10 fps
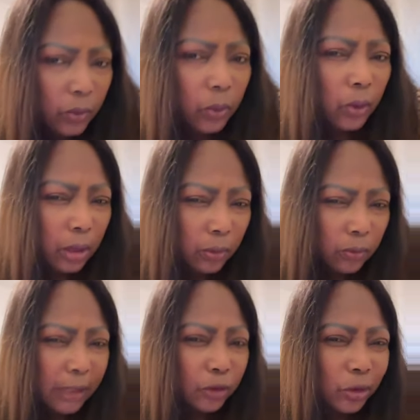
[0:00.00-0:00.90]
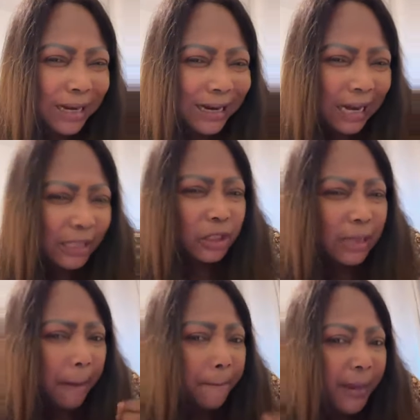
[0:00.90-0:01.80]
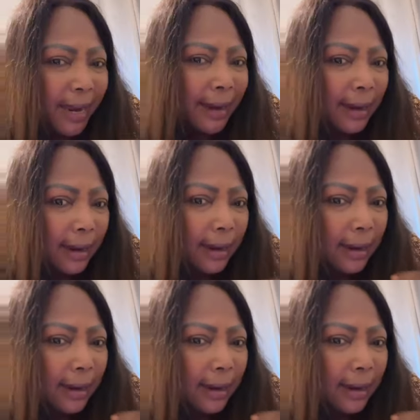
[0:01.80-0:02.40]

Aurore Angoula, tu clashes ta mère.